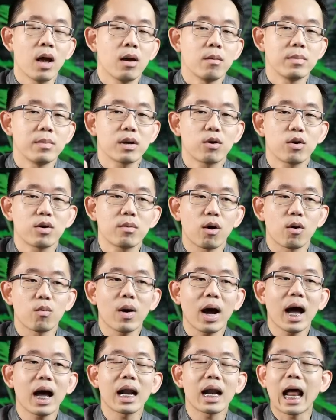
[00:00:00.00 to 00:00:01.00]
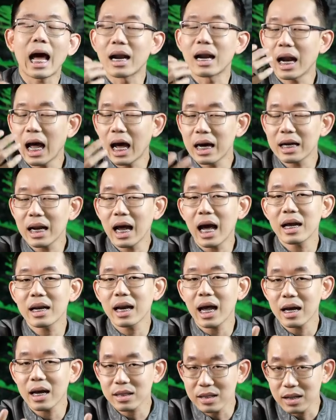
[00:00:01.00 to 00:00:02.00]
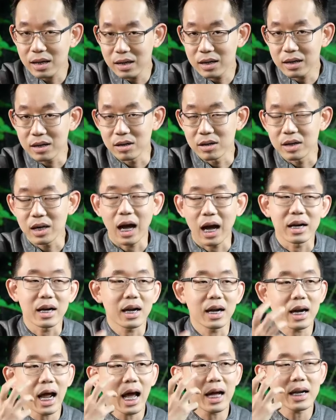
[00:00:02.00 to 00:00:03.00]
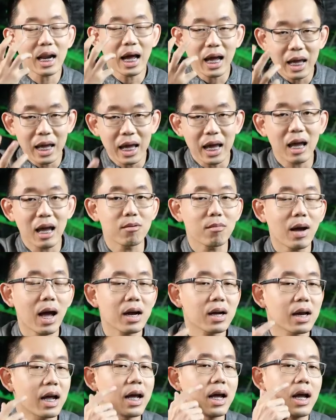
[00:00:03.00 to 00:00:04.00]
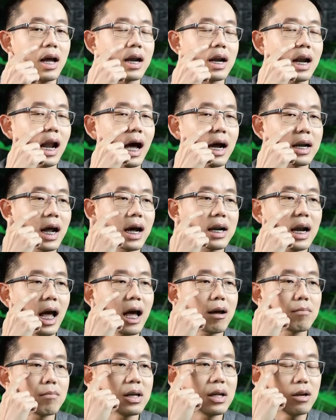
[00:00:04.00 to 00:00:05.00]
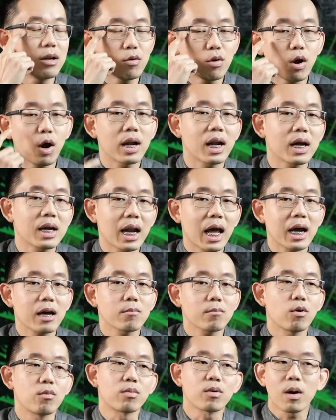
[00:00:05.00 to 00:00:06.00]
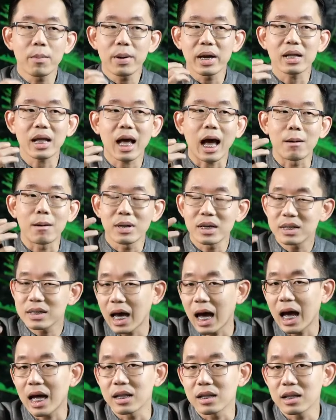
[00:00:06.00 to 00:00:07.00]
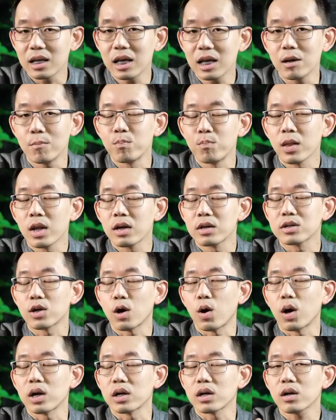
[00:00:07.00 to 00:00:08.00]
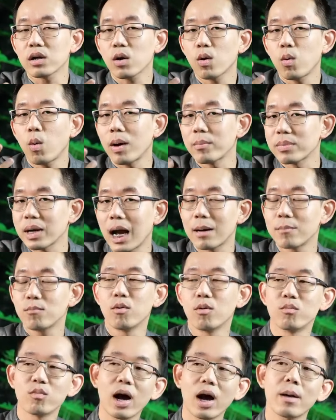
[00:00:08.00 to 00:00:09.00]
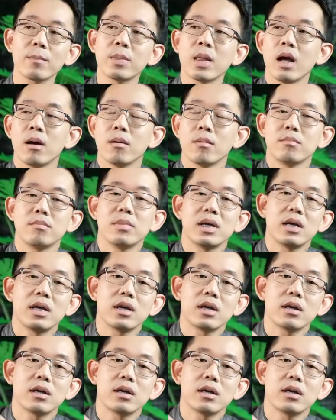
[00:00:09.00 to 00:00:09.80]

มีคนบอกว่าหลังล้างหน้าตึงหลังล้างหน้าแห้งมากเลยหลังดังหน้ามีริ้วรอยเล็กๆผมก็ไปถามอาจารย์ที่สอนความงามผมว่ามี